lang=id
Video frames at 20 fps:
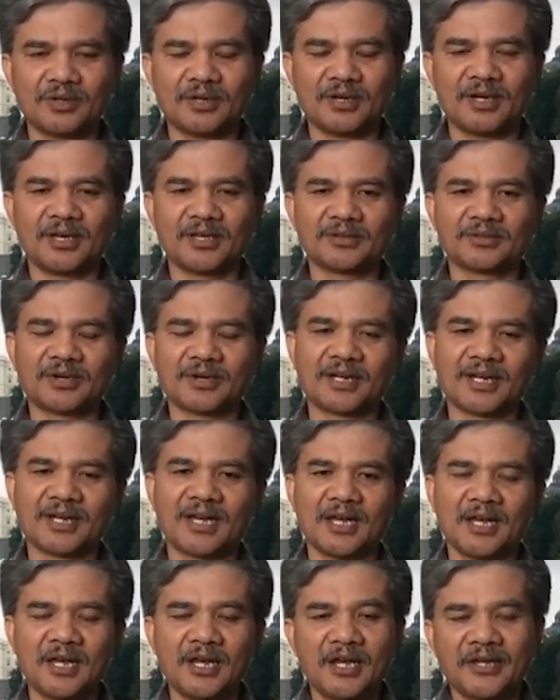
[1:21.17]
eh, itu adalah
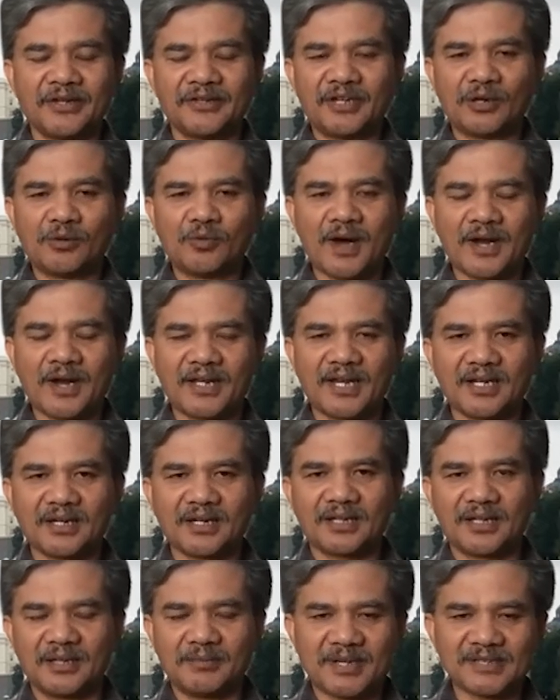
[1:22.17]
di luar yang
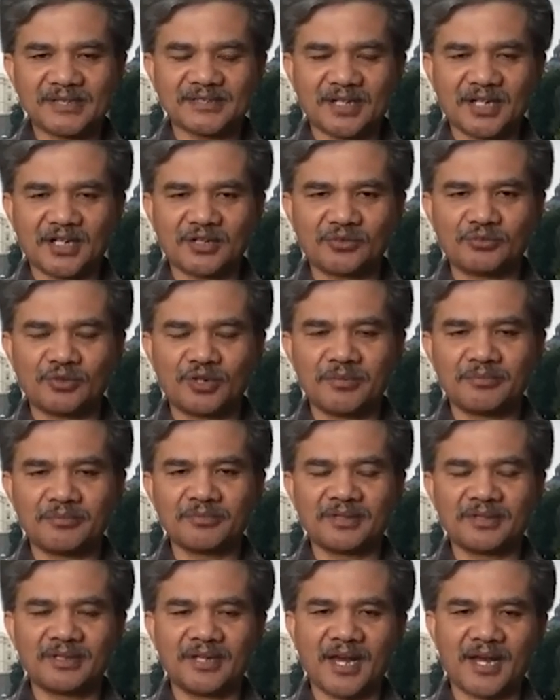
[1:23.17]
di masyarakat umum
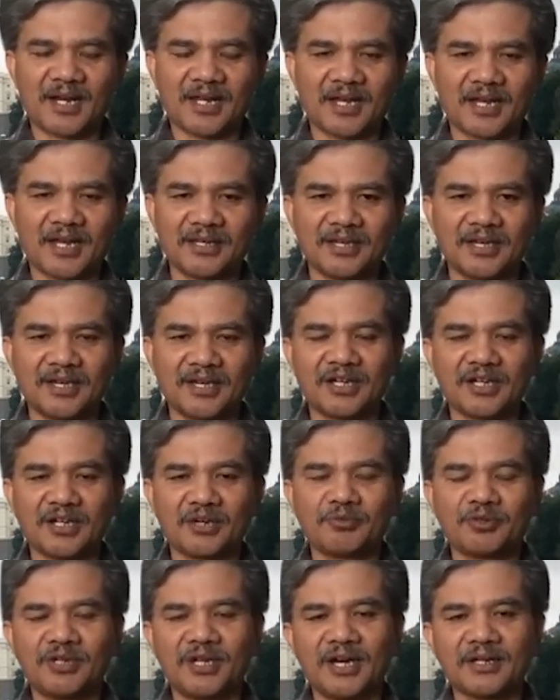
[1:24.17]
di areanya dan
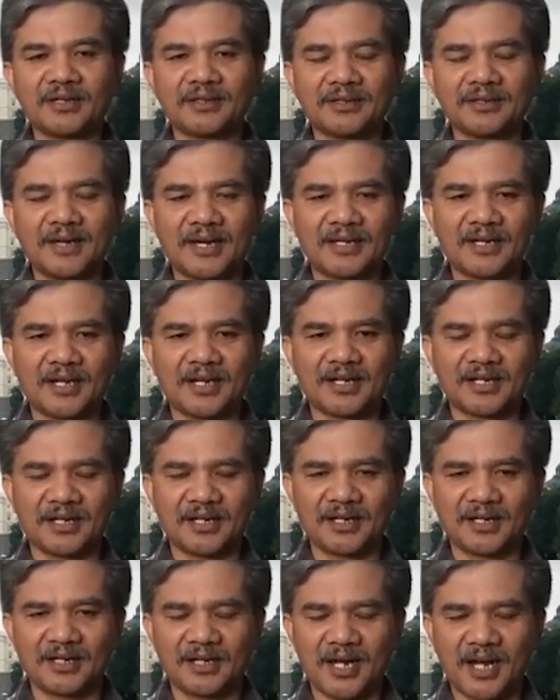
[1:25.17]
kemudian ada
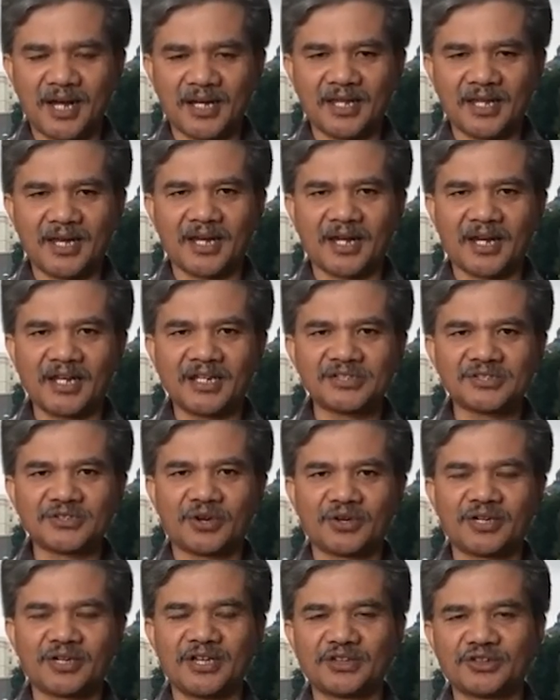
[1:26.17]
area green
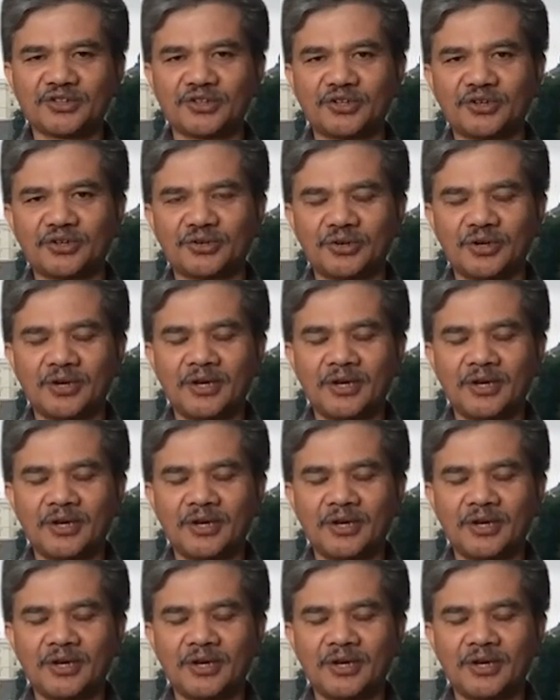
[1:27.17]
zone itu